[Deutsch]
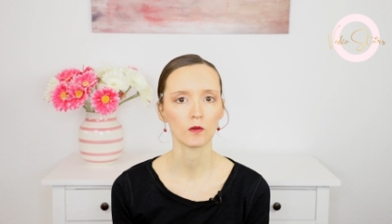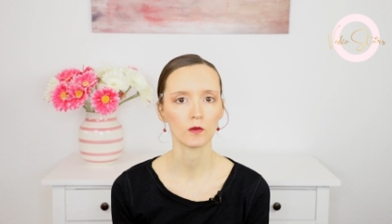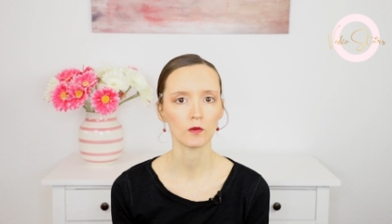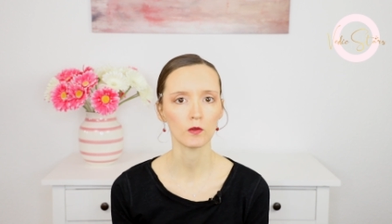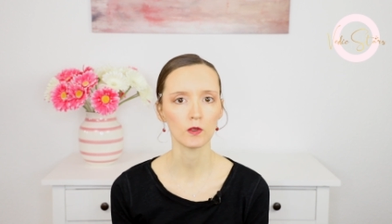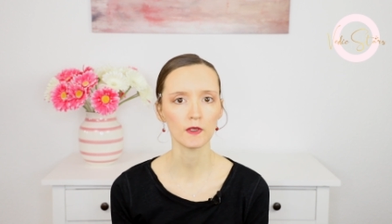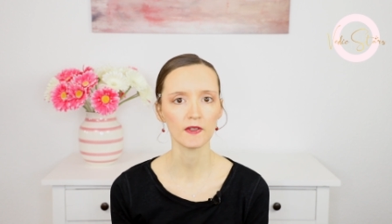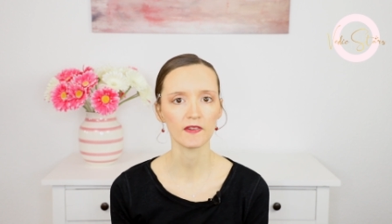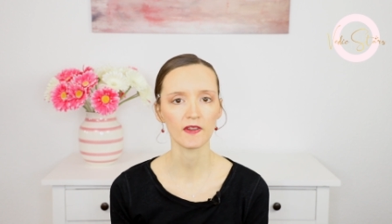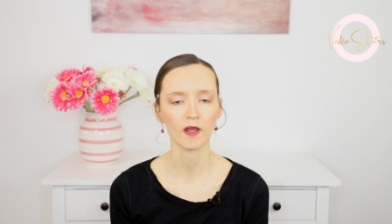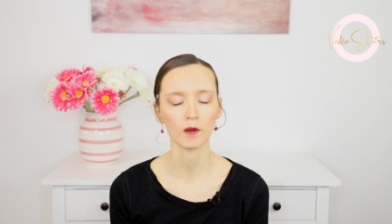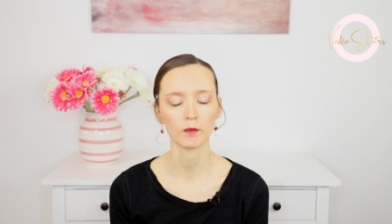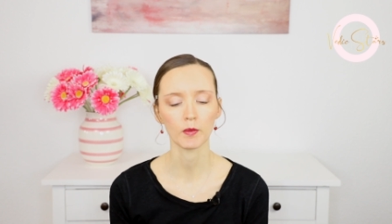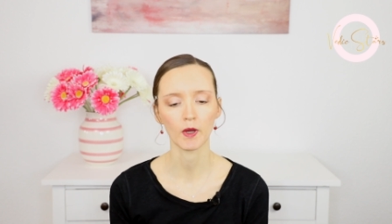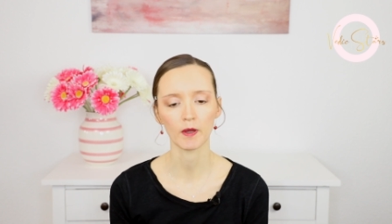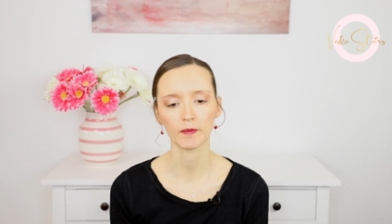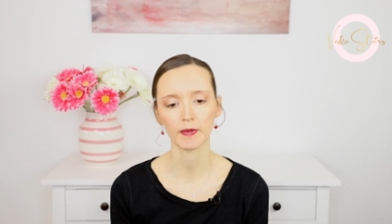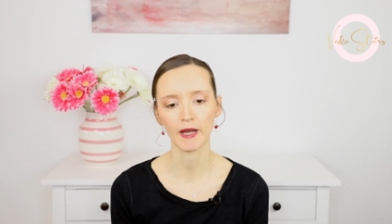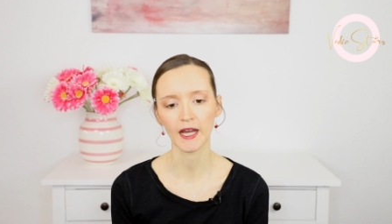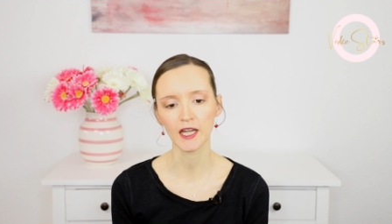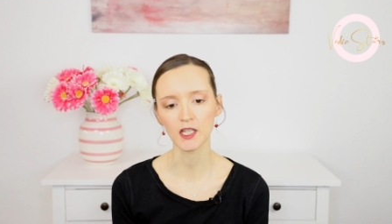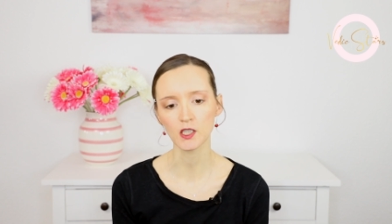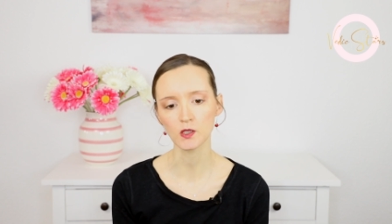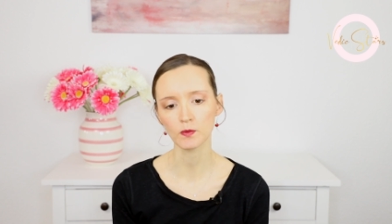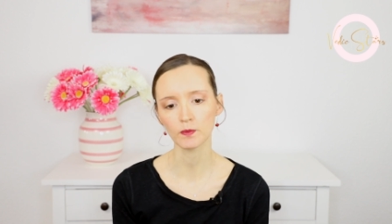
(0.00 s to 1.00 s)
Kurz ein paar
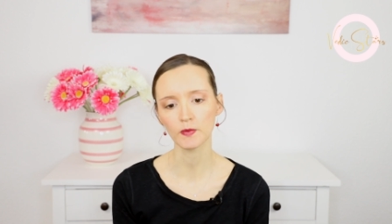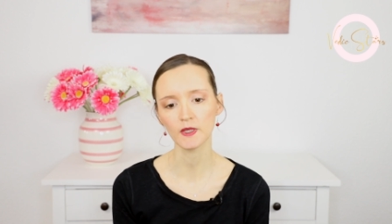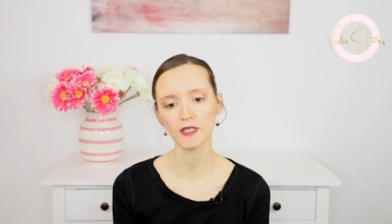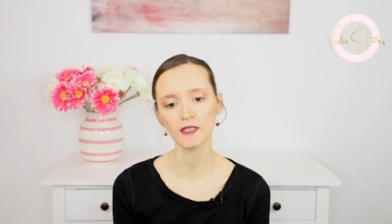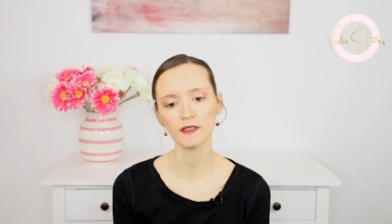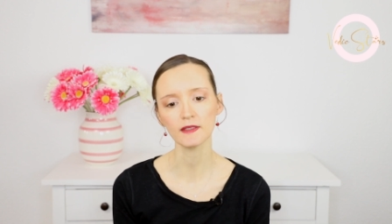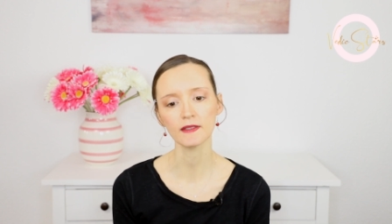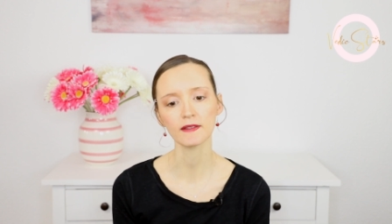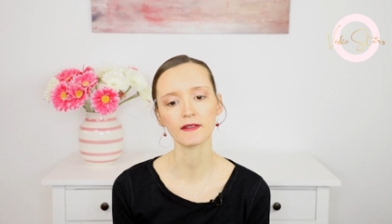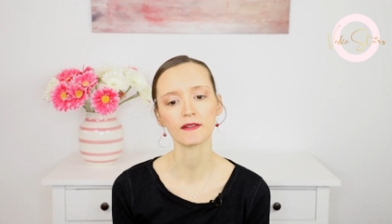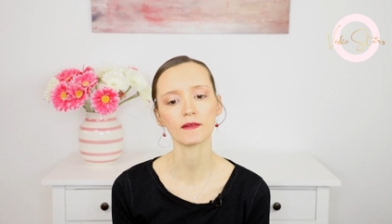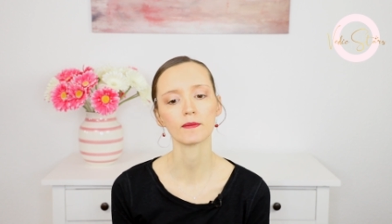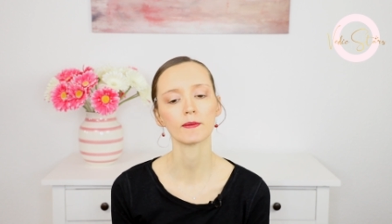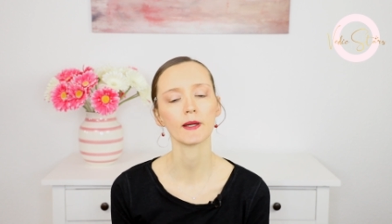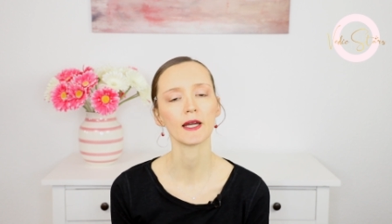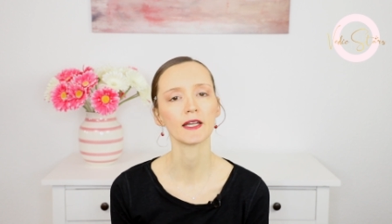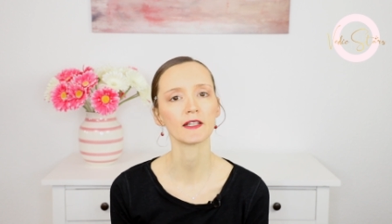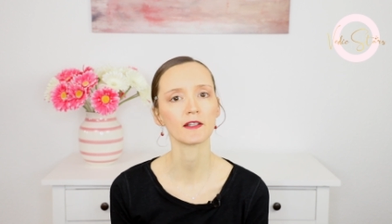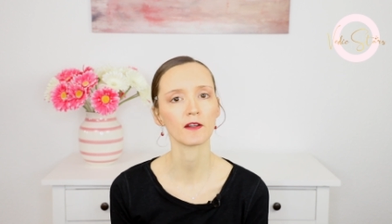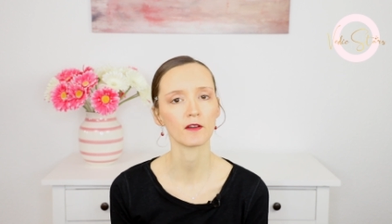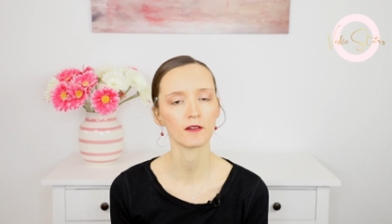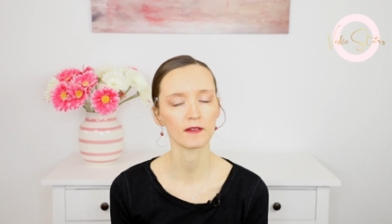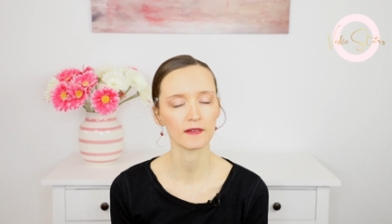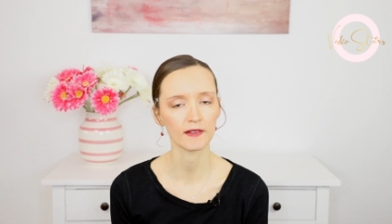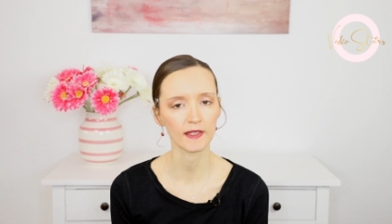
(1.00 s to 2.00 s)
Beispiele.
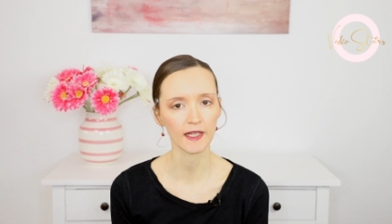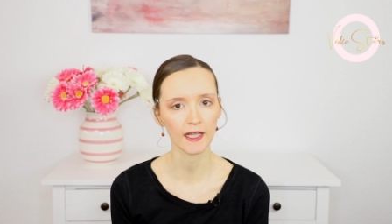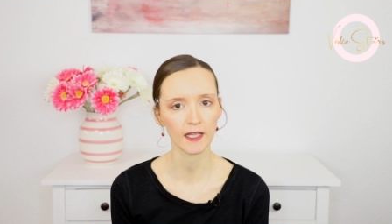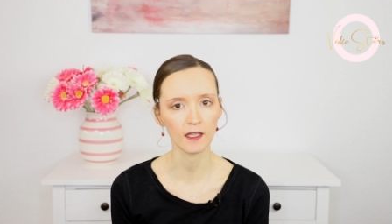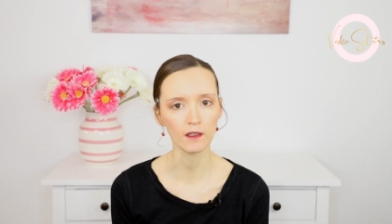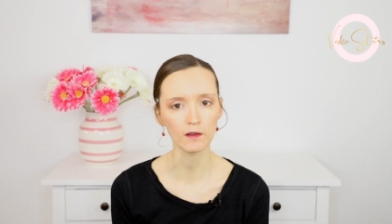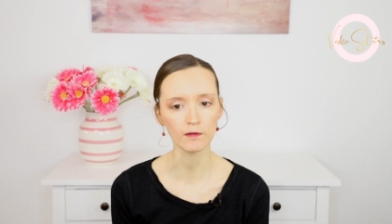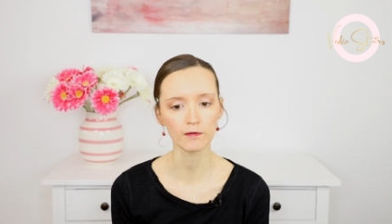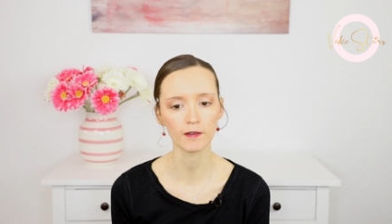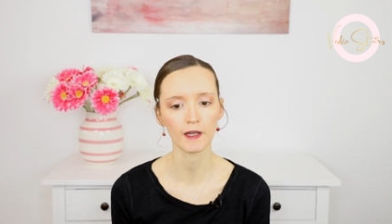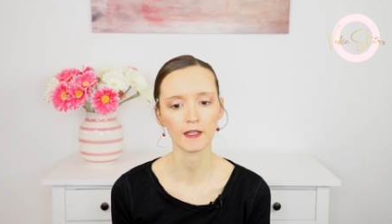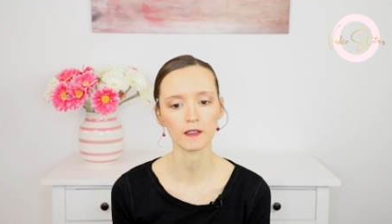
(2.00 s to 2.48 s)
2011